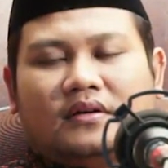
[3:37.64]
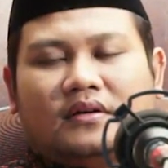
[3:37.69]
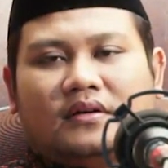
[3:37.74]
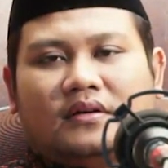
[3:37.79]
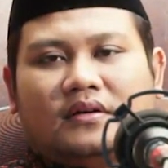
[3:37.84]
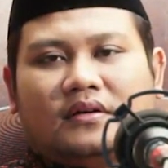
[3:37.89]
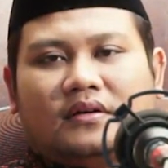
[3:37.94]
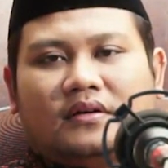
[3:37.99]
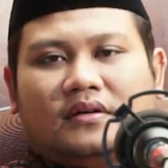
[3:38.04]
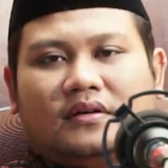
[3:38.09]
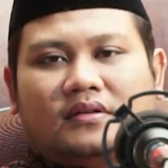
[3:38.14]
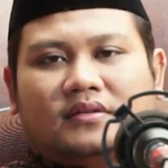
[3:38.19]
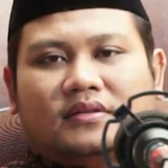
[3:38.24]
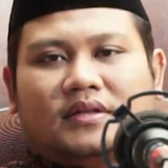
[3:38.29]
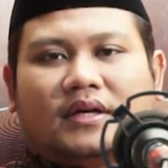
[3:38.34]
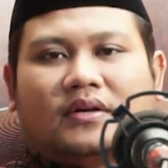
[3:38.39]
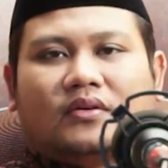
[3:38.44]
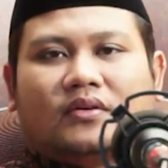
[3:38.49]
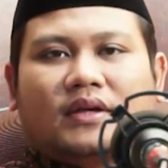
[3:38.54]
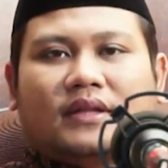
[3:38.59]
eh,
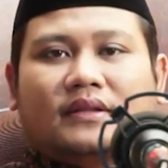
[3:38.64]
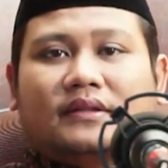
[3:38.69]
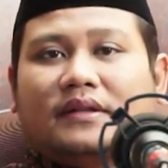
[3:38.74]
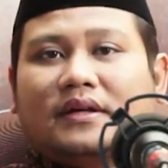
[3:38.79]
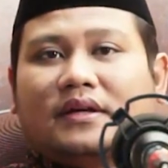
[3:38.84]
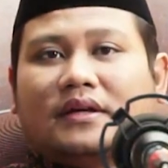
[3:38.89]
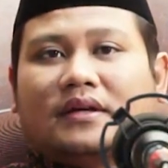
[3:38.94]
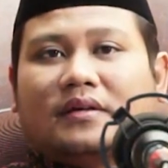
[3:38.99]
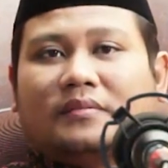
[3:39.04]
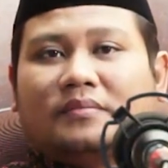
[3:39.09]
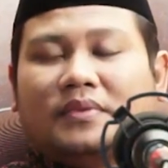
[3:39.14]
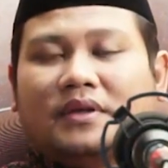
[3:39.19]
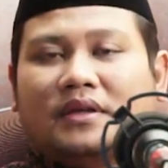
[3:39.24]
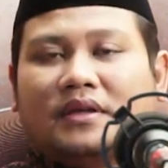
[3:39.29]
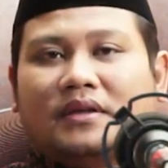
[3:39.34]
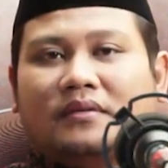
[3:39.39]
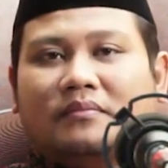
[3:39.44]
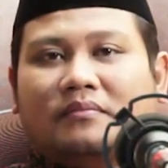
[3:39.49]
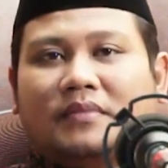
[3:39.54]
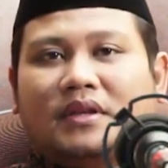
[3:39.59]
darurat yang
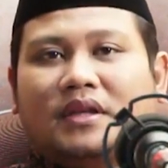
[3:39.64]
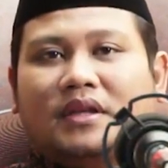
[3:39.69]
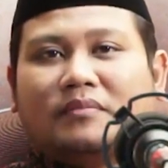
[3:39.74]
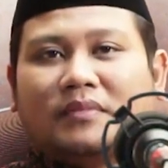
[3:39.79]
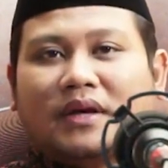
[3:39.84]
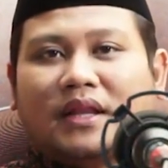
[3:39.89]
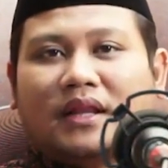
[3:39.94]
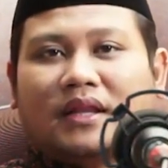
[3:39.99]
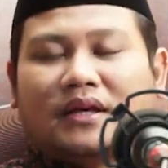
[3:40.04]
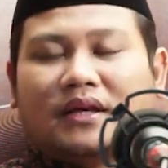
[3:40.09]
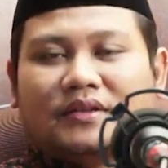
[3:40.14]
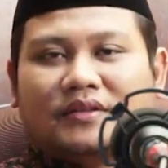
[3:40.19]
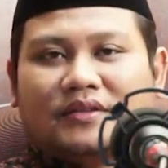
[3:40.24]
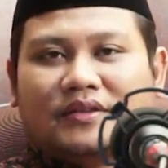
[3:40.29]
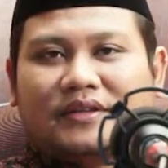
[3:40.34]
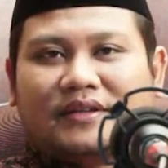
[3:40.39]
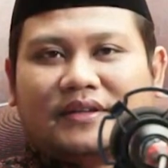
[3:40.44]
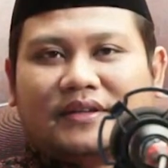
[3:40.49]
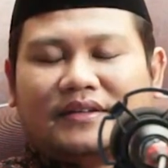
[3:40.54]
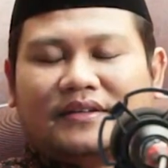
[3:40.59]
lebih minimal gitu
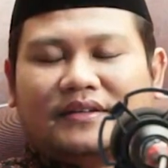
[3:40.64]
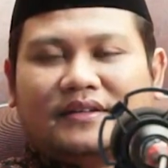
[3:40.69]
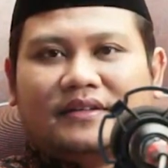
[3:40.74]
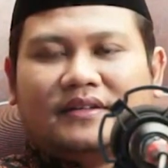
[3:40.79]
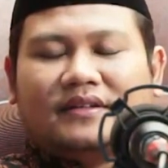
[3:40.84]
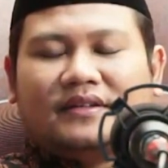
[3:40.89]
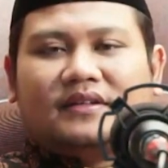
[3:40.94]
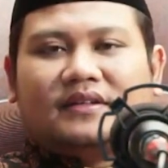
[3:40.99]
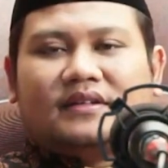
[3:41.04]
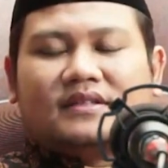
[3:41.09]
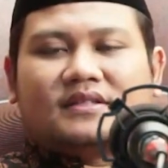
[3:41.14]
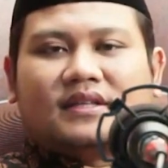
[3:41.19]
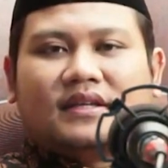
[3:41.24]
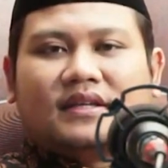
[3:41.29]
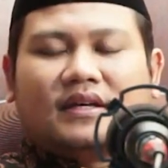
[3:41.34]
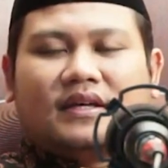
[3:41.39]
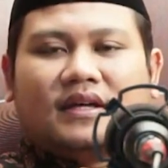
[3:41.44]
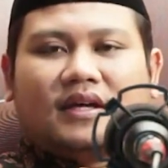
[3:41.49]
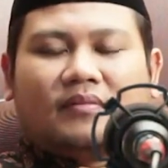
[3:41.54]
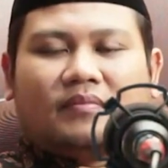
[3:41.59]
ya,
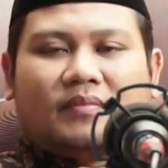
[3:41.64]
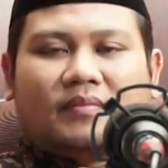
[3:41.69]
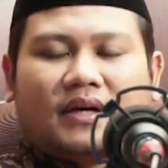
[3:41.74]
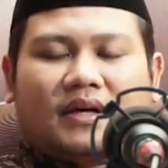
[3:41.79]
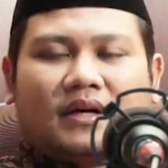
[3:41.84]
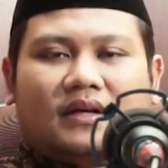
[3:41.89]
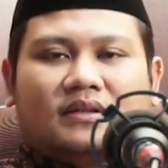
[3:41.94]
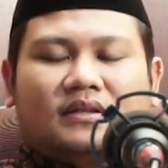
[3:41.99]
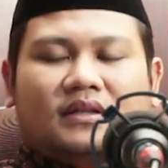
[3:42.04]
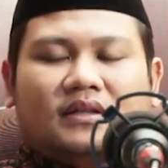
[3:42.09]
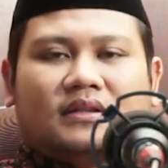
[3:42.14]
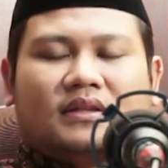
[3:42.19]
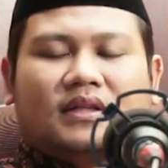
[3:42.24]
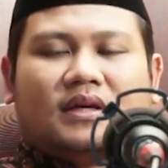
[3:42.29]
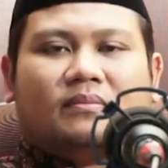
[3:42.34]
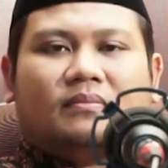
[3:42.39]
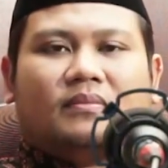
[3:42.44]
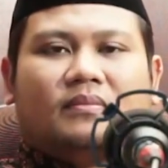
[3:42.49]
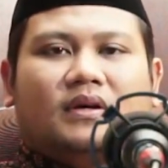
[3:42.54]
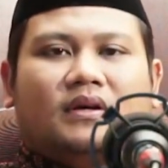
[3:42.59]
sehingga apa
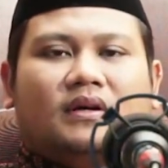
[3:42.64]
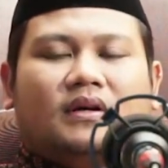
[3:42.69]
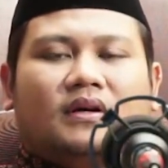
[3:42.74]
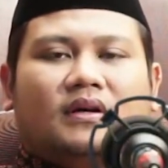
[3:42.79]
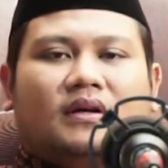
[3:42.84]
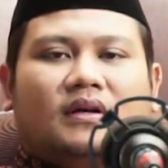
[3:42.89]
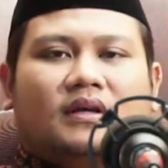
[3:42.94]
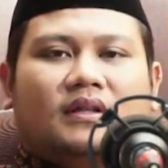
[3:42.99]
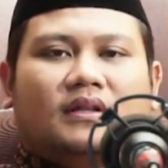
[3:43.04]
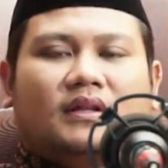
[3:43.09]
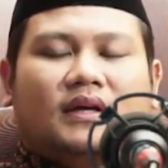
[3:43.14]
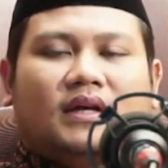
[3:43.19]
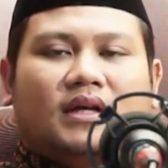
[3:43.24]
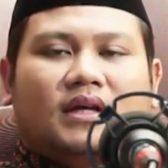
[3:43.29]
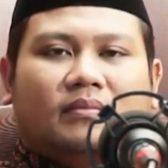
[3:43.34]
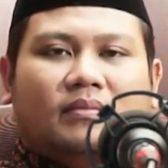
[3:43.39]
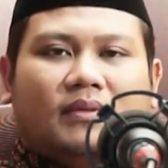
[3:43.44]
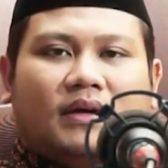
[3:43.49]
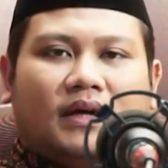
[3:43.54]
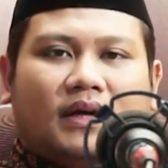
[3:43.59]
tetap eh, kita
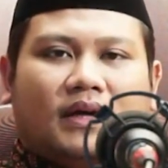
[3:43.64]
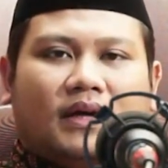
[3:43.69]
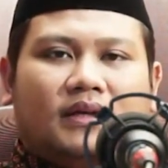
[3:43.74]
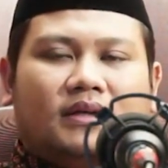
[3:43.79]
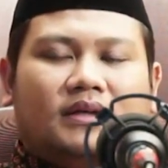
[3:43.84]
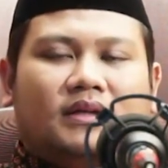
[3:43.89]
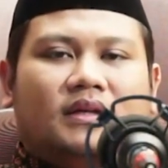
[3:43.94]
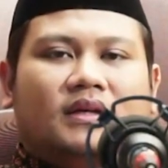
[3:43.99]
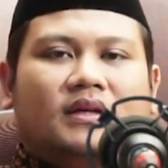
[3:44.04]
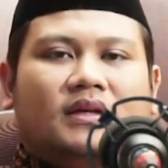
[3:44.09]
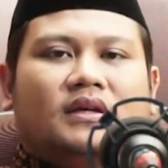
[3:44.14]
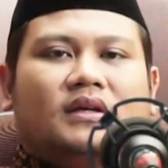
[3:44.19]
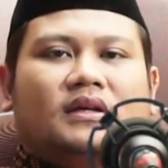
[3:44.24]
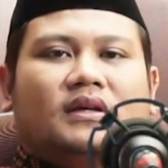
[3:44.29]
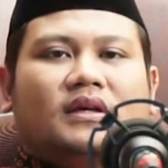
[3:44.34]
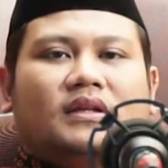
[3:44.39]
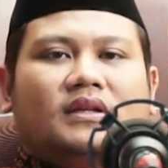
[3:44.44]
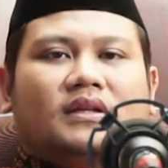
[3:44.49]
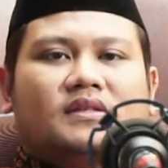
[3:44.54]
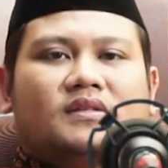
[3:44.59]
harapkan
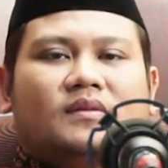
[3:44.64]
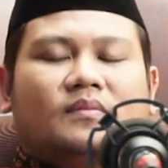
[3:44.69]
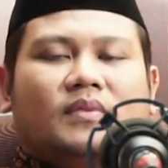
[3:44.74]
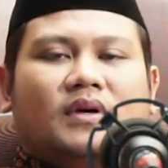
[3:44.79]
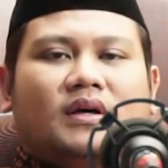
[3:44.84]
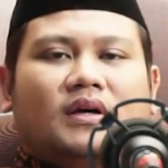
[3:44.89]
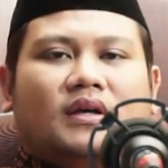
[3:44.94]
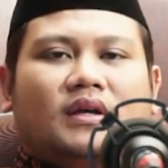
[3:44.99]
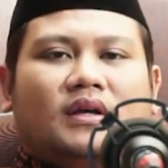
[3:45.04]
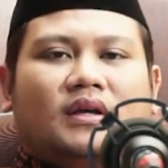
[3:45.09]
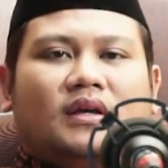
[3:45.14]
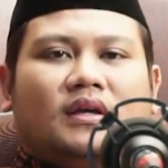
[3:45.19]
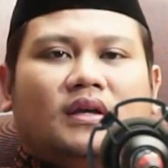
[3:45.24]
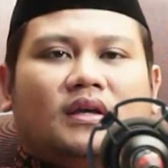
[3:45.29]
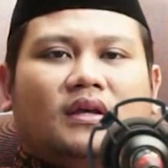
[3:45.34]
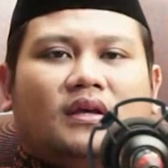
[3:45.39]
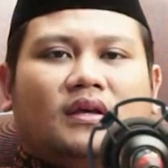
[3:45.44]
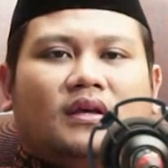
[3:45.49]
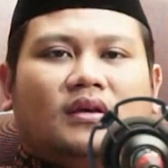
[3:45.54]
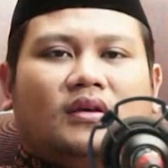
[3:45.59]
kita sebagai
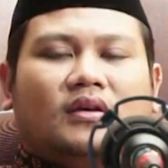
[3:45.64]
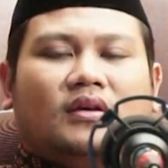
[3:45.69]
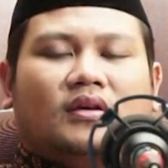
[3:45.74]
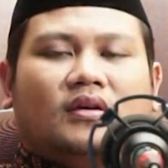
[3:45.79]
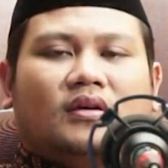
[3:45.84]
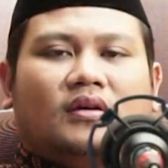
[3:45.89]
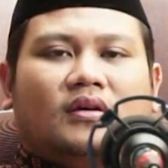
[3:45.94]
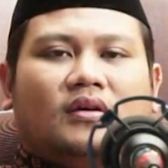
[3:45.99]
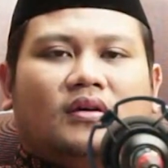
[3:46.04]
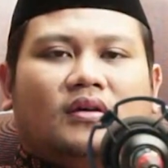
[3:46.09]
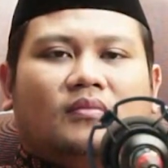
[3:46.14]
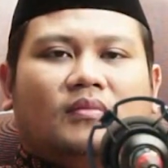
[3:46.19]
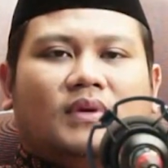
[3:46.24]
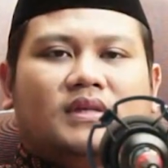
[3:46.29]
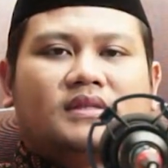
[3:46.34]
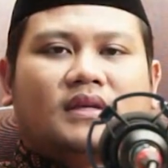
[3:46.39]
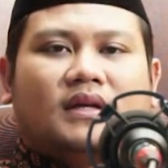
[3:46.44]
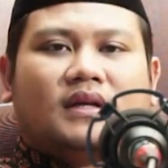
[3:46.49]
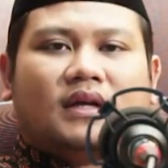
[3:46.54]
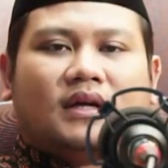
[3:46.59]
eh,
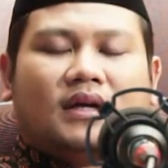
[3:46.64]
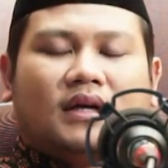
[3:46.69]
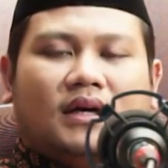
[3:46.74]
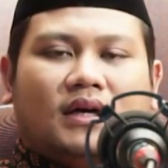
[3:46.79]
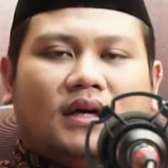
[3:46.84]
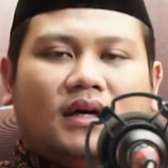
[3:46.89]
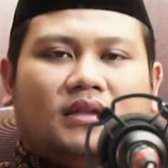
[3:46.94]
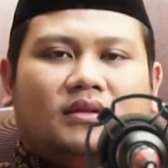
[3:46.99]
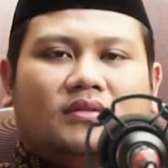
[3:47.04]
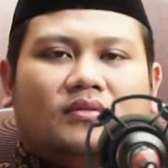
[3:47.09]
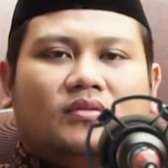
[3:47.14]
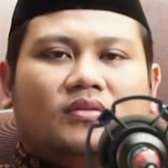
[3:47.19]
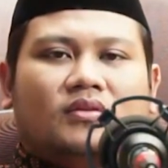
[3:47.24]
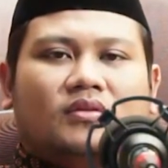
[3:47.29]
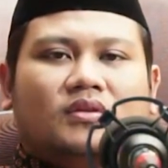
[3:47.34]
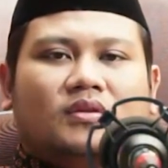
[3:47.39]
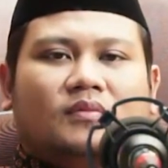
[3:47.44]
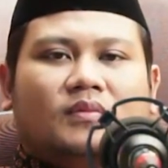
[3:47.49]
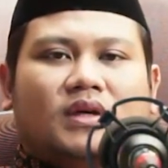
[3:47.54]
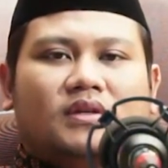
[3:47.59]
masyarakat
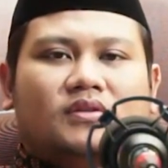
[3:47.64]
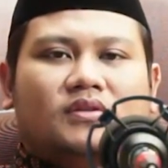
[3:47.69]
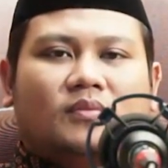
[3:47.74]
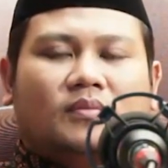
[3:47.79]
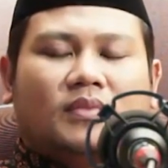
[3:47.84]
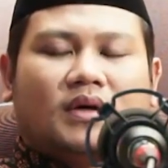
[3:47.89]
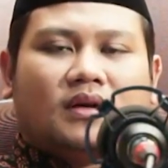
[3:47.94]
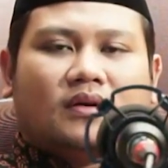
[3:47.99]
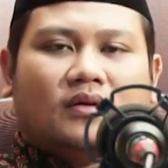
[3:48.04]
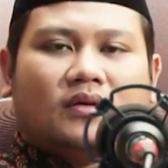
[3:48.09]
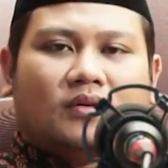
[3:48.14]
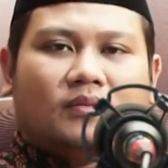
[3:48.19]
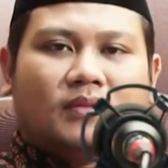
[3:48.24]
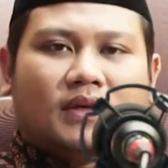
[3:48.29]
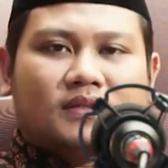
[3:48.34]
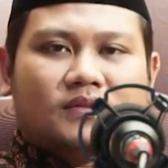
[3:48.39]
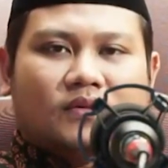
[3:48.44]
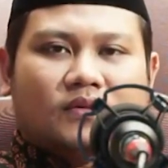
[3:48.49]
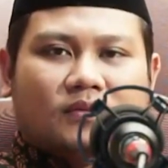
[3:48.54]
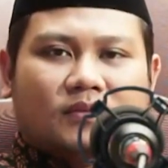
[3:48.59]
termasuk para
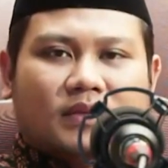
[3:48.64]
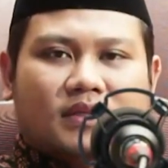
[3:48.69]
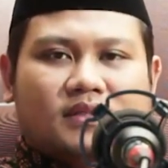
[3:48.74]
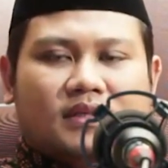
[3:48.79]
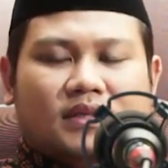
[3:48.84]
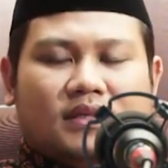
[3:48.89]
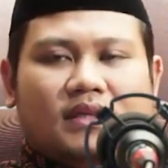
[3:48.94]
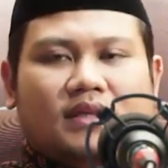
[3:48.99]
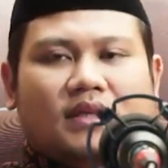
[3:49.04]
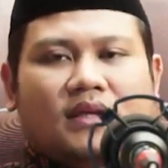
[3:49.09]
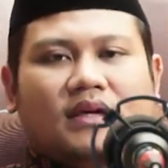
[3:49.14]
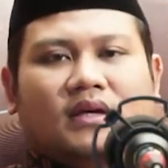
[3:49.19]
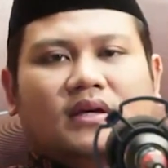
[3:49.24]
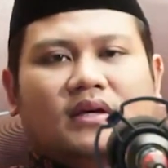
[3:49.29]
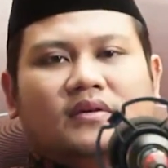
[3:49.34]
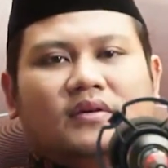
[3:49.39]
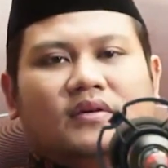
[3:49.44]
ormas-ormas ini ya,